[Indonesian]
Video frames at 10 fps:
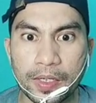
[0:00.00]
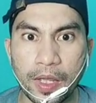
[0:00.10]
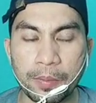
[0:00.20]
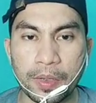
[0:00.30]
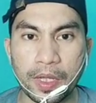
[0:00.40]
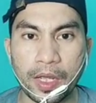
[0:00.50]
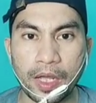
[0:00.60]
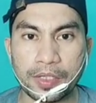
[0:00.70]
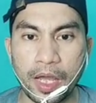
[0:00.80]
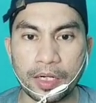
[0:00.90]
Dia beli,
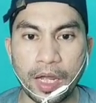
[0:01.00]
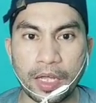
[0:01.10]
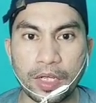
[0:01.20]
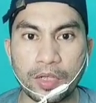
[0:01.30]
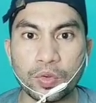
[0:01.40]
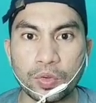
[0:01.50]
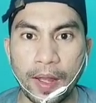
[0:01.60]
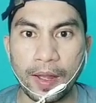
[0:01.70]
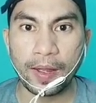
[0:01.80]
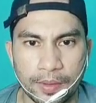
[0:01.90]
guys, harganya
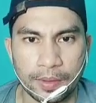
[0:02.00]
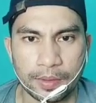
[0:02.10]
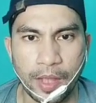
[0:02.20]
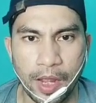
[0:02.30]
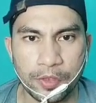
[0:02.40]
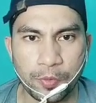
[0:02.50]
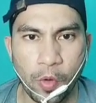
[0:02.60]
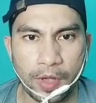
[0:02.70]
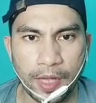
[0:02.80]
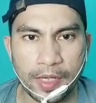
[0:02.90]
jutaan. Guys,
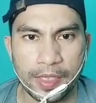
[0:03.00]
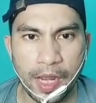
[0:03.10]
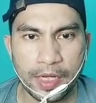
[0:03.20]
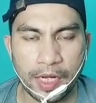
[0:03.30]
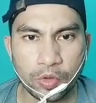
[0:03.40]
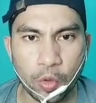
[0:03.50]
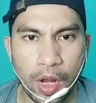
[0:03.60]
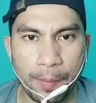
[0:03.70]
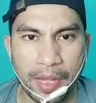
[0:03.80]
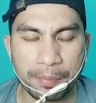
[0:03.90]
buat kalian yang
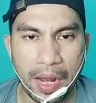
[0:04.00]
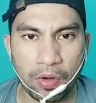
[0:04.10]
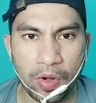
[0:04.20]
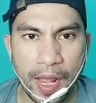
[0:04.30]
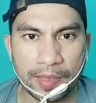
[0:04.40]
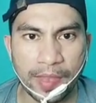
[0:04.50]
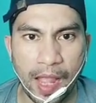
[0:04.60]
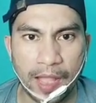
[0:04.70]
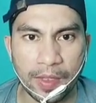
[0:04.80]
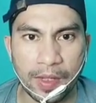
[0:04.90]
suka main balon,
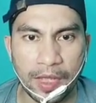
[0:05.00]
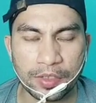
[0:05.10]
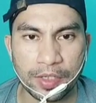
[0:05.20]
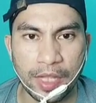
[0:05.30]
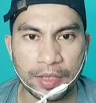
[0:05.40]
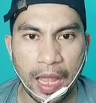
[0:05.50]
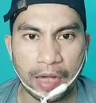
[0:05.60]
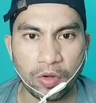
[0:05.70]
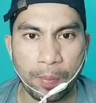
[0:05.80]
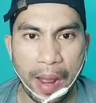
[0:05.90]
hati-hati guys. Ternyata
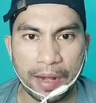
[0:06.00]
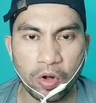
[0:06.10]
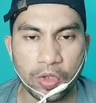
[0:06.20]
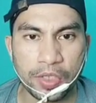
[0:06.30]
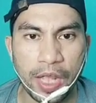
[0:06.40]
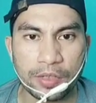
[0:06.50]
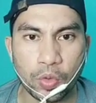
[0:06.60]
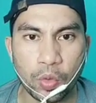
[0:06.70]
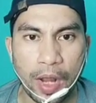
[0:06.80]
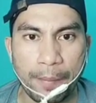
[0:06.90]
ada balon yang
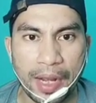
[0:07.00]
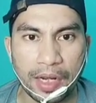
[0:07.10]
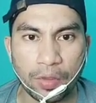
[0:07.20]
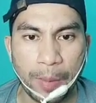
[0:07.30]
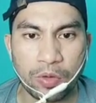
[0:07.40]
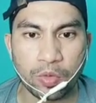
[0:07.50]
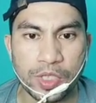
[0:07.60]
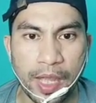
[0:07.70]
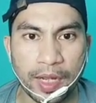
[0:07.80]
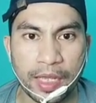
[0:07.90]
suka makan
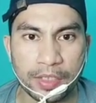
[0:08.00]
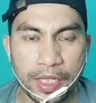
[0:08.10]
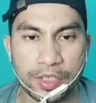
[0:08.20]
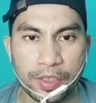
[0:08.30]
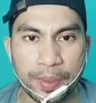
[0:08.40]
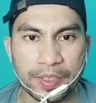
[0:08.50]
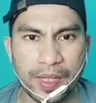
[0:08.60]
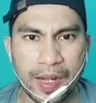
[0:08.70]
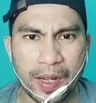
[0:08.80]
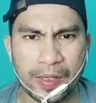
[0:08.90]
manusia guys. Nih, seperti
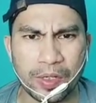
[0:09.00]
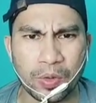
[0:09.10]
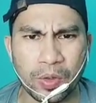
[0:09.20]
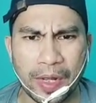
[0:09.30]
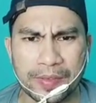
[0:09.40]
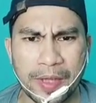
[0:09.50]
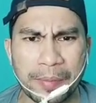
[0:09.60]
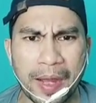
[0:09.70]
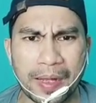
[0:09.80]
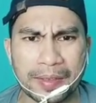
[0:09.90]
kakak ini dulu,
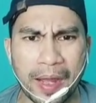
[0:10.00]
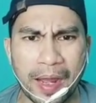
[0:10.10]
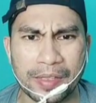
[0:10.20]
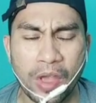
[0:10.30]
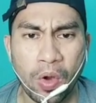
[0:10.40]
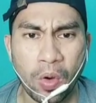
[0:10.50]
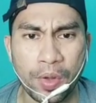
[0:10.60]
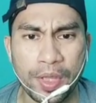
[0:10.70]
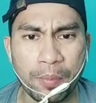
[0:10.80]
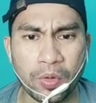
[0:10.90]
kasihan banget guys.
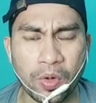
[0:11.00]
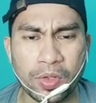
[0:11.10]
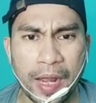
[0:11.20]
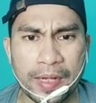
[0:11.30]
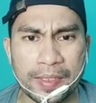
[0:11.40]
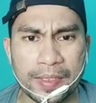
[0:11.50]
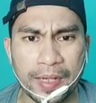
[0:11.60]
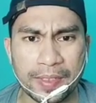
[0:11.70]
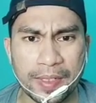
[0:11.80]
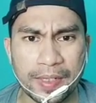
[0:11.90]
Oh ya, menurut
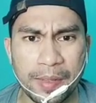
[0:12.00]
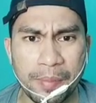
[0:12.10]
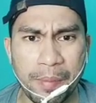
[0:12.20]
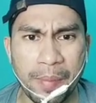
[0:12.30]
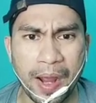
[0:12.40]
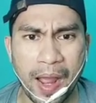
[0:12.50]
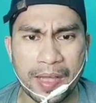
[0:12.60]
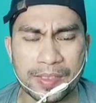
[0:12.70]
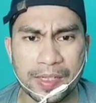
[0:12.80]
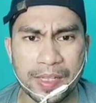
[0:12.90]
kalian ini memang
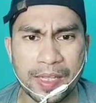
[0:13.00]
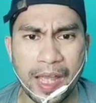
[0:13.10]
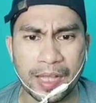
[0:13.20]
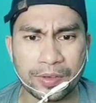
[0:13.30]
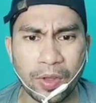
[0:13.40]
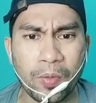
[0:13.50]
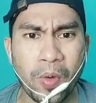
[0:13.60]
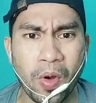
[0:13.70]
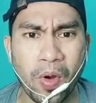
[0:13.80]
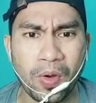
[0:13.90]
asli atau
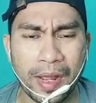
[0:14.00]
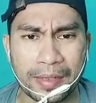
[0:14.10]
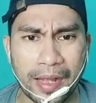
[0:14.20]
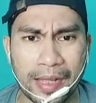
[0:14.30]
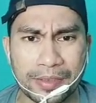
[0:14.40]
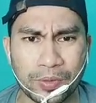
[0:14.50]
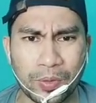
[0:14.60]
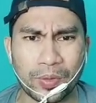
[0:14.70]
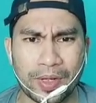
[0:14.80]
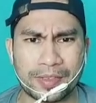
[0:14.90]
bohongan guys?
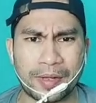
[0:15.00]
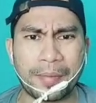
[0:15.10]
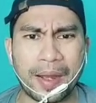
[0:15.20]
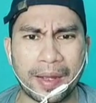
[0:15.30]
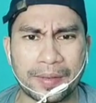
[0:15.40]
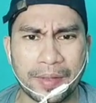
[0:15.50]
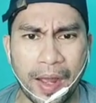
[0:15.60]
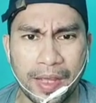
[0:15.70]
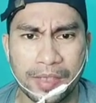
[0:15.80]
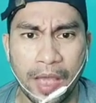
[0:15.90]
Tuh, kasihan banget
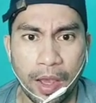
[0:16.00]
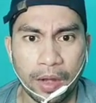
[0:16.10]
guys.